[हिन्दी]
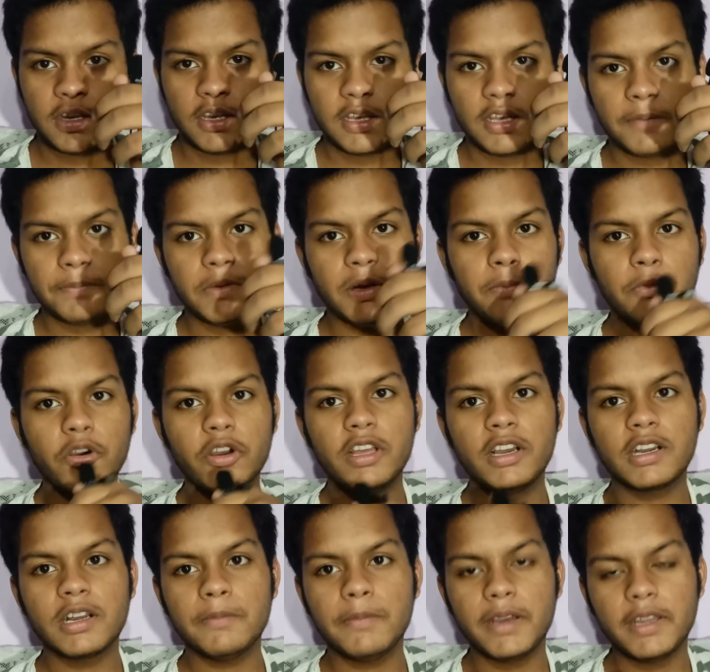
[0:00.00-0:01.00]
ये अपना बोया
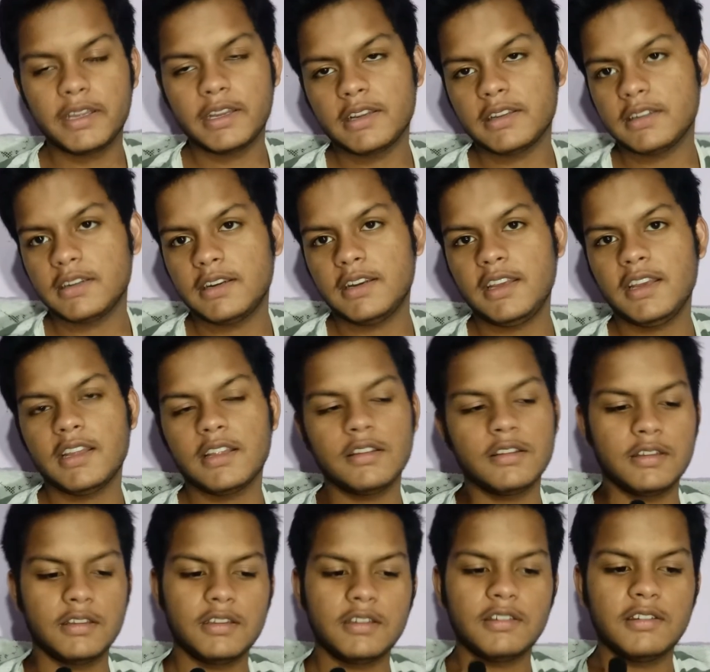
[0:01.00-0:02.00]
का माइक ठीक है सर